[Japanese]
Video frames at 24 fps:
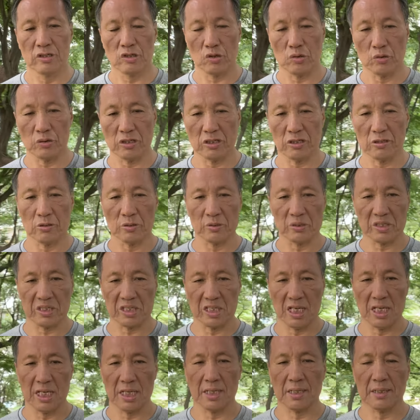中心とし
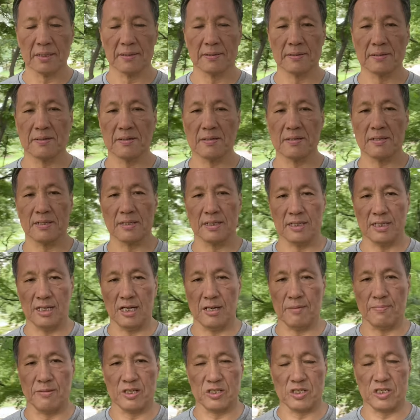てや
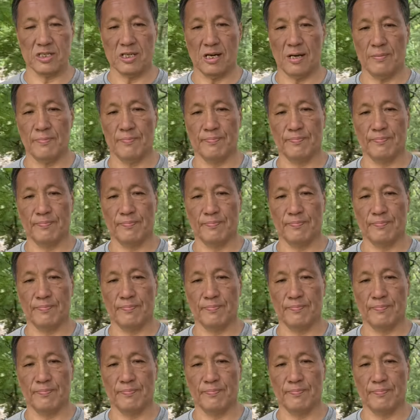りました。